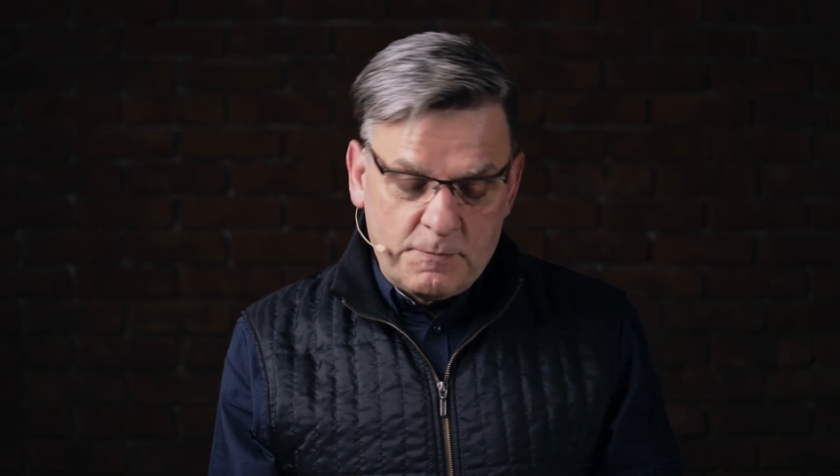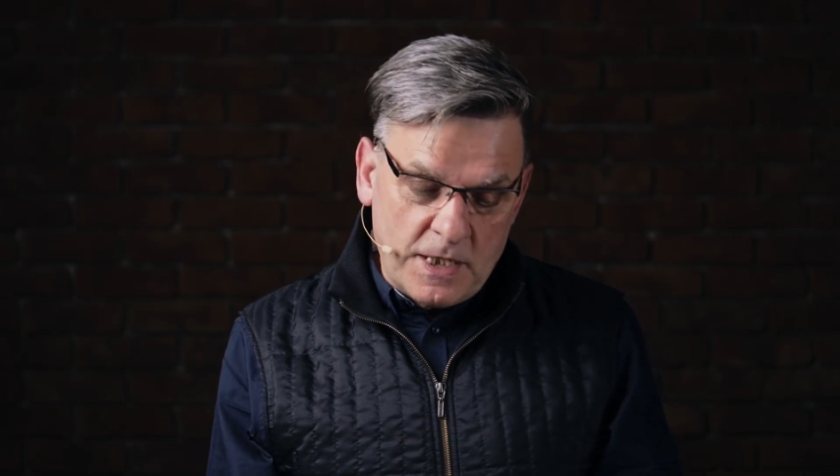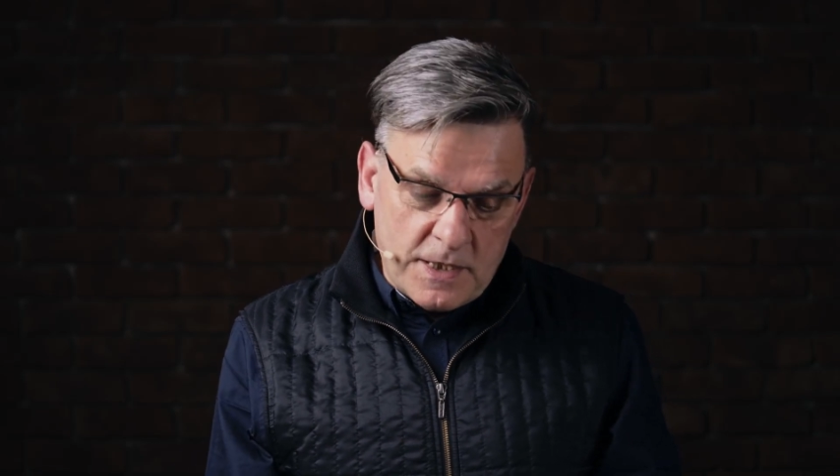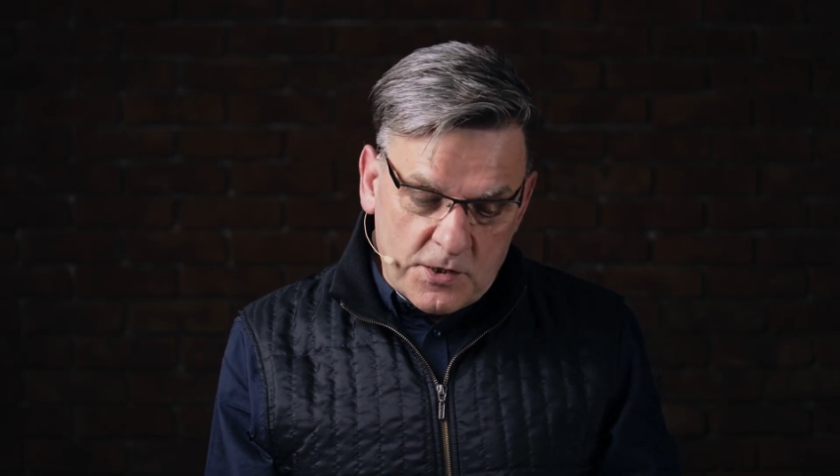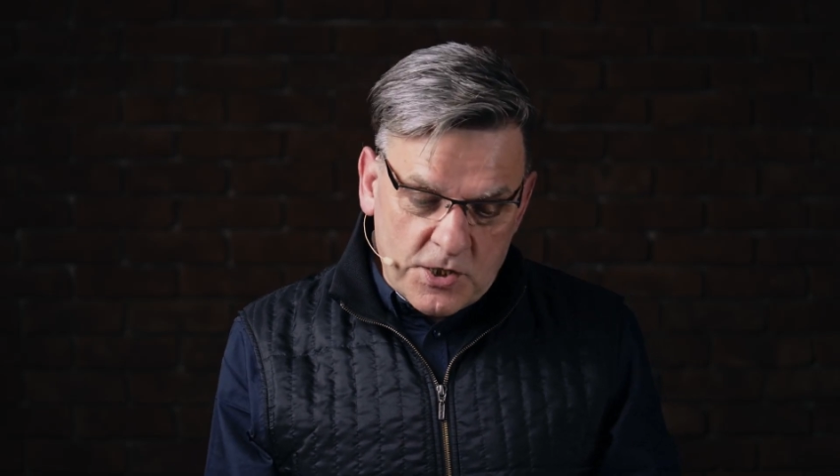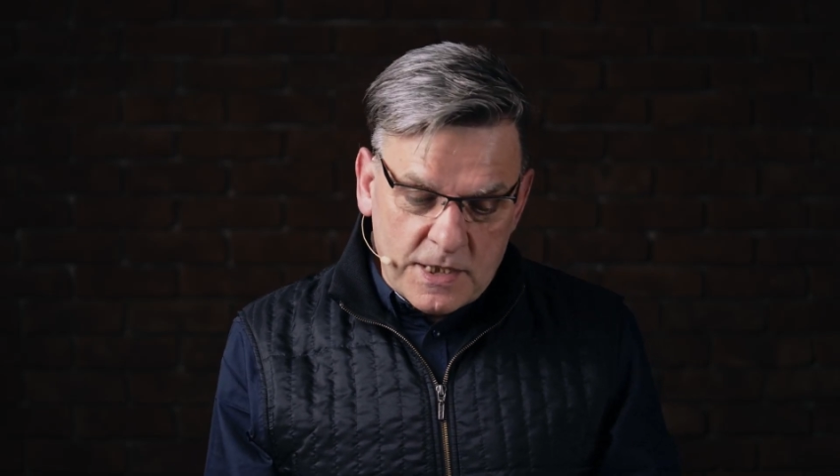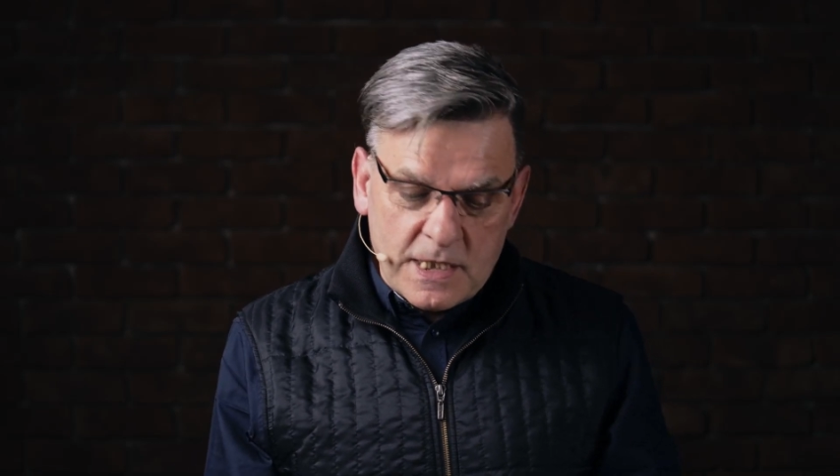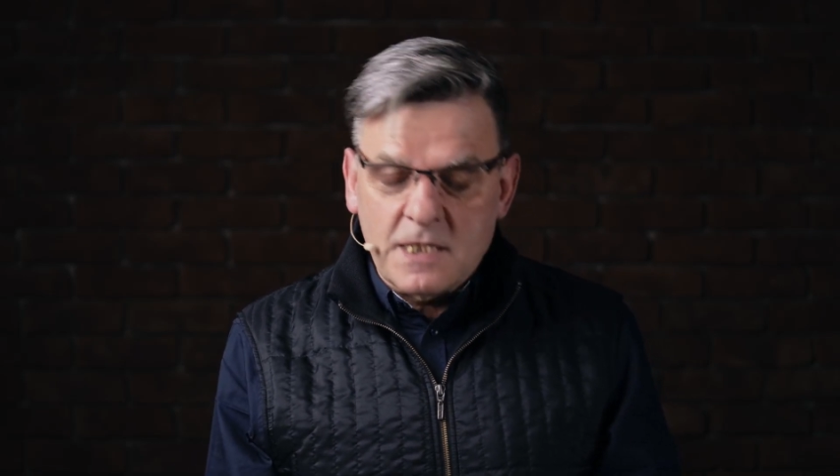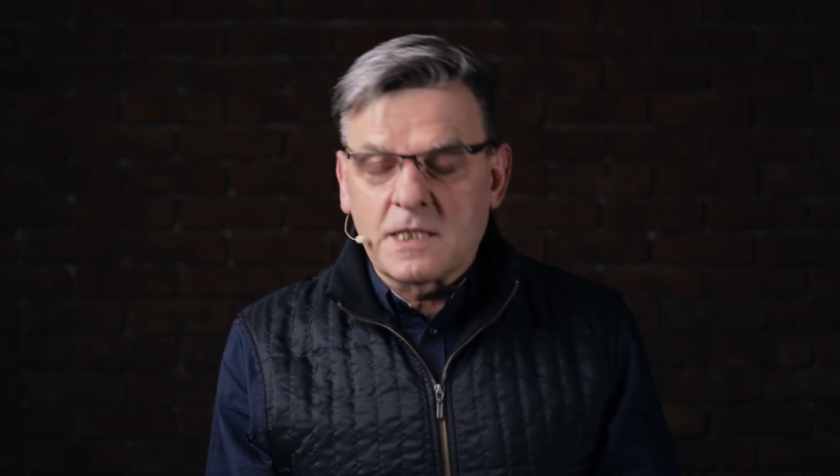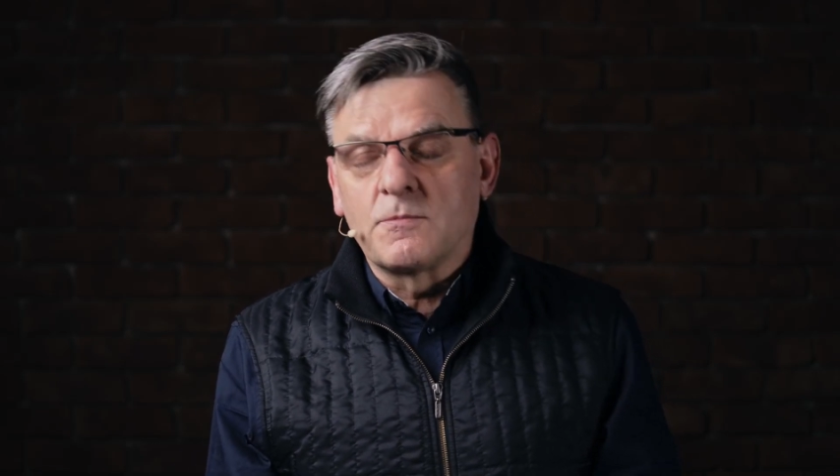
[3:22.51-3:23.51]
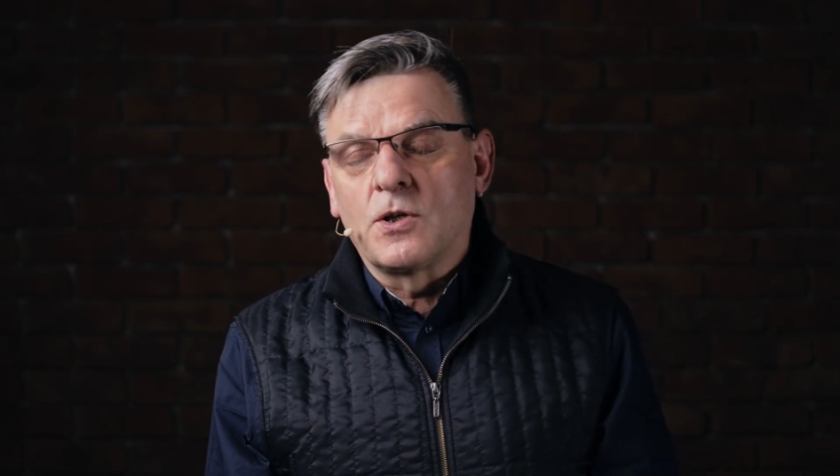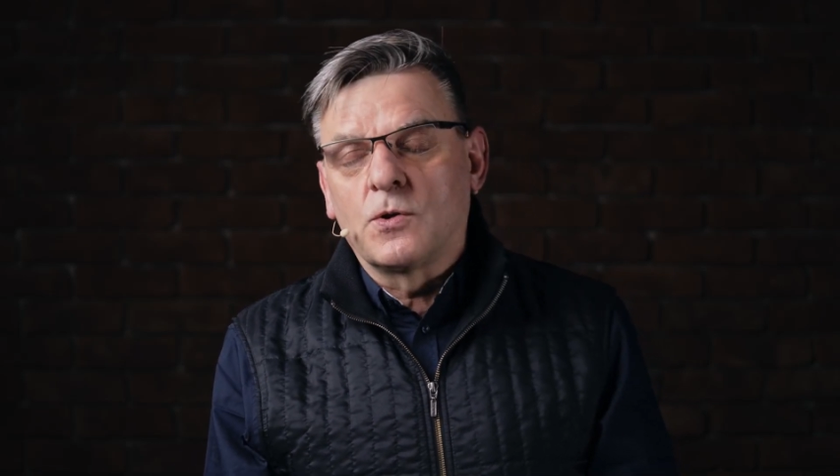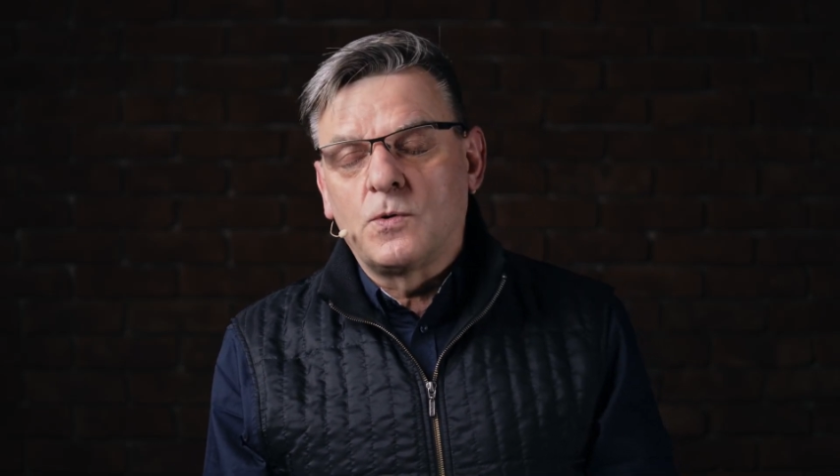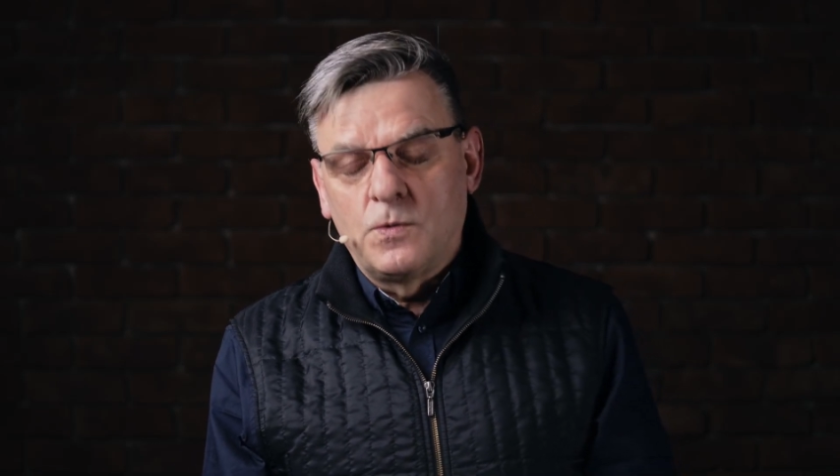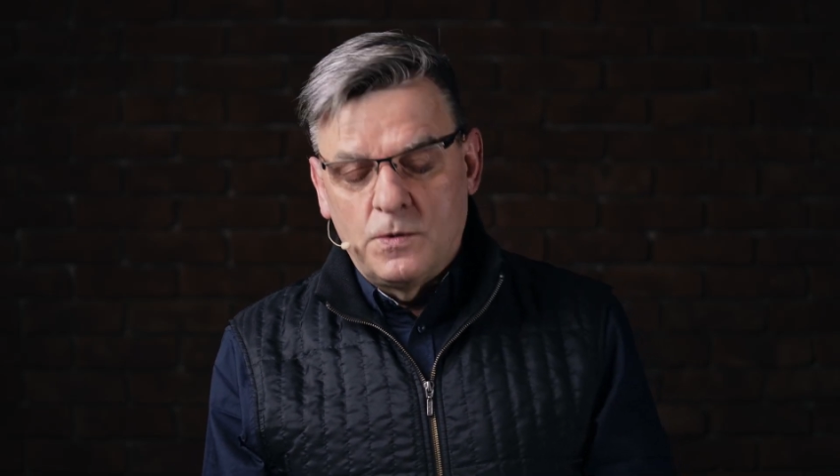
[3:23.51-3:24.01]
516
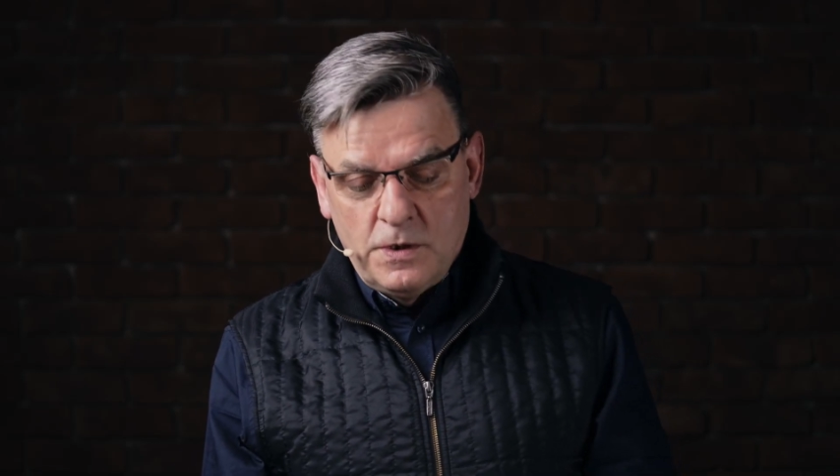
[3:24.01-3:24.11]
roku